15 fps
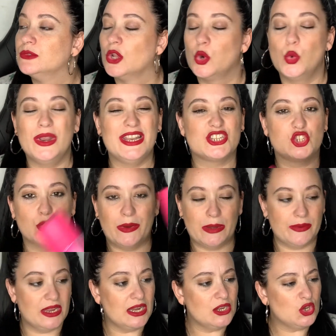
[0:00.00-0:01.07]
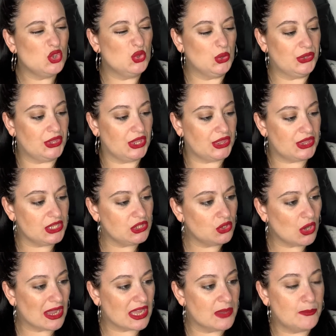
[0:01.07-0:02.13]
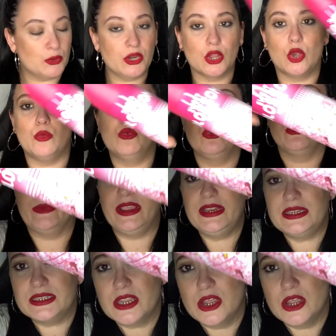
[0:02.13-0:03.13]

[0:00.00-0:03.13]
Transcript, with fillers: Huele súper bien, dulcecito. Aquí pone como un, ¿veis?